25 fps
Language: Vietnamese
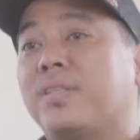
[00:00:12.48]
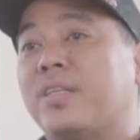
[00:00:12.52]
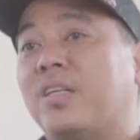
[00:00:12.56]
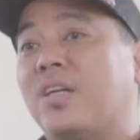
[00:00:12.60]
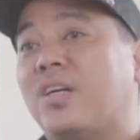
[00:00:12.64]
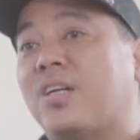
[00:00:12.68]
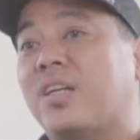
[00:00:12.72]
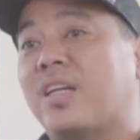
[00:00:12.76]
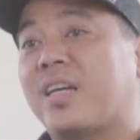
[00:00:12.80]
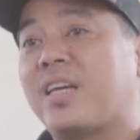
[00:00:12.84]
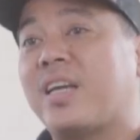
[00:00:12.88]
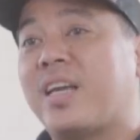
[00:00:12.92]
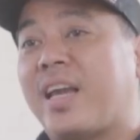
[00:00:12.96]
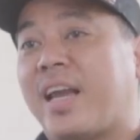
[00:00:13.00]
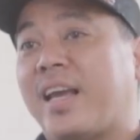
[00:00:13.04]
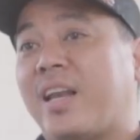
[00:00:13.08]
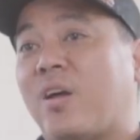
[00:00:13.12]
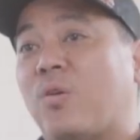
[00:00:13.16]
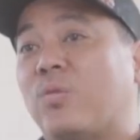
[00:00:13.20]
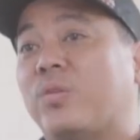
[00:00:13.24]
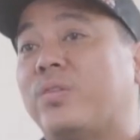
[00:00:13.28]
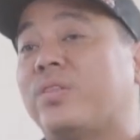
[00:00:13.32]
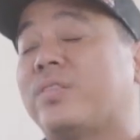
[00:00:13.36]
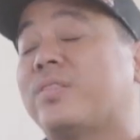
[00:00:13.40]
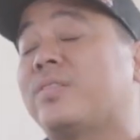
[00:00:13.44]
thì đó là cái ngày
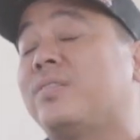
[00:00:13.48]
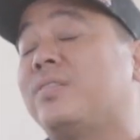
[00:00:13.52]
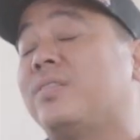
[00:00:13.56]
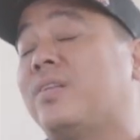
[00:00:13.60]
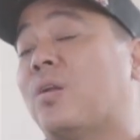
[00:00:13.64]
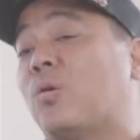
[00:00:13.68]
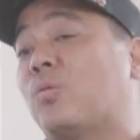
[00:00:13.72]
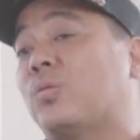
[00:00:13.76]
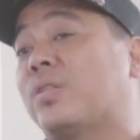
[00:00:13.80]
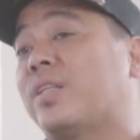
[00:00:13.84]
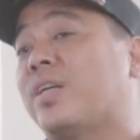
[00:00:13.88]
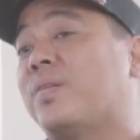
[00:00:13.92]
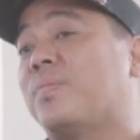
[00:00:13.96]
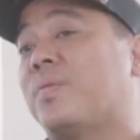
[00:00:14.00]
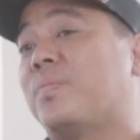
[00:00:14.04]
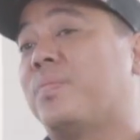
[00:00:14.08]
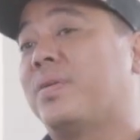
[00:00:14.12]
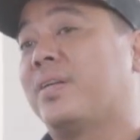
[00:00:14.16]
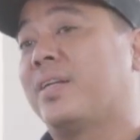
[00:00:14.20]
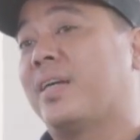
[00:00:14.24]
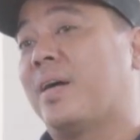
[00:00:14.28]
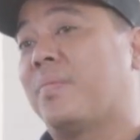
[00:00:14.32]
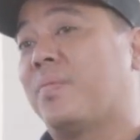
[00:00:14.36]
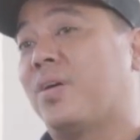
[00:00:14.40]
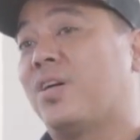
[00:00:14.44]
đầu tiên mà
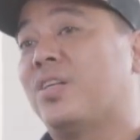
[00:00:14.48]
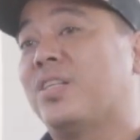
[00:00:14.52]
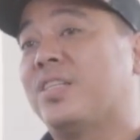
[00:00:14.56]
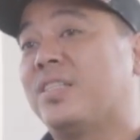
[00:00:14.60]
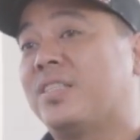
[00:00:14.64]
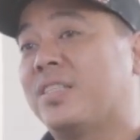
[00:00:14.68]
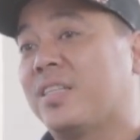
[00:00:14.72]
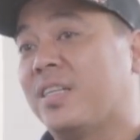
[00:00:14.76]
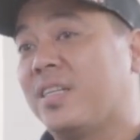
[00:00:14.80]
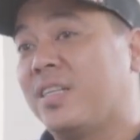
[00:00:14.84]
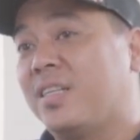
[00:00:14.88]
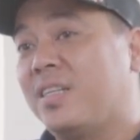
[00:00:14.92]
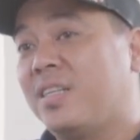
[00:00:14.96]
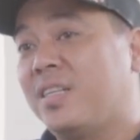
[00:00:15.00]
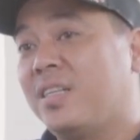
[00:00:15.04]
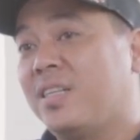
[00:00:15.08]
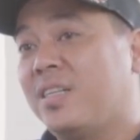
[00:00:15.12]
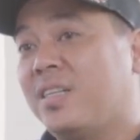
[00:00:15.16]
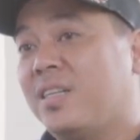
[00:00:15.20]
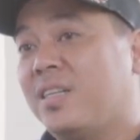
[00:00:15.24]
mình gặp Only C.